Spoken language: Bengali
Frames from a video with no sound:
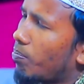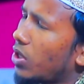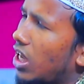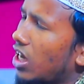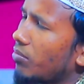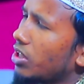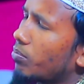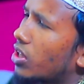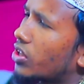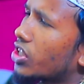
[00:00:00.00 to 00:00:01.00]
রাব্বুল আলামিন
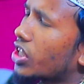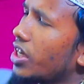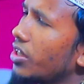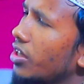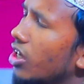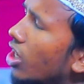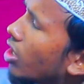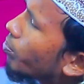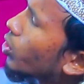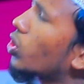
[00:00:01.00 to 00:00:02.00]
বলতেছেন
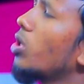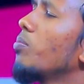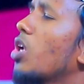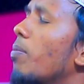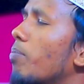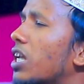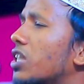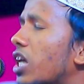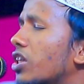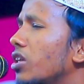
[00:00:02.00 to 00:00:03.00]
প্রথম নাম্বার
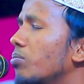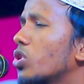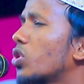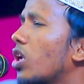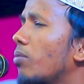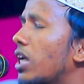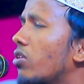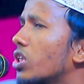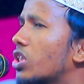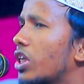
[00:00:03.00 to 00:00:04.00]
জাতের মুসলমান
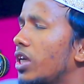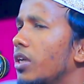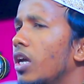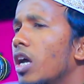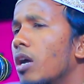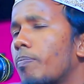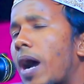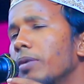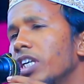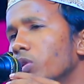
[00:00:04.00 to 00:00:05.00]
হচ্ছে
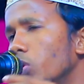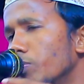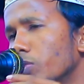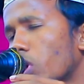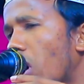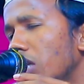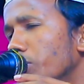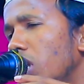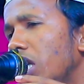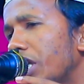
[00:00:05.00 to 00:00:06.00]
ফামিনহুম
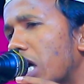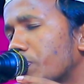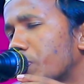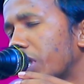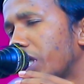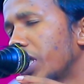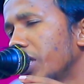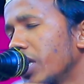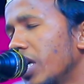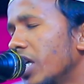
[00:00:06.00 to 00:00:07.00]
জালিমুল লিনাফসিহি
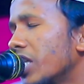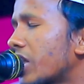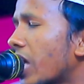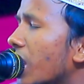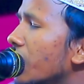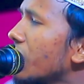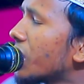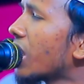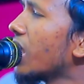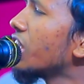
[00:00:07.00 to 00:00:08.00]
যারা নিজেরা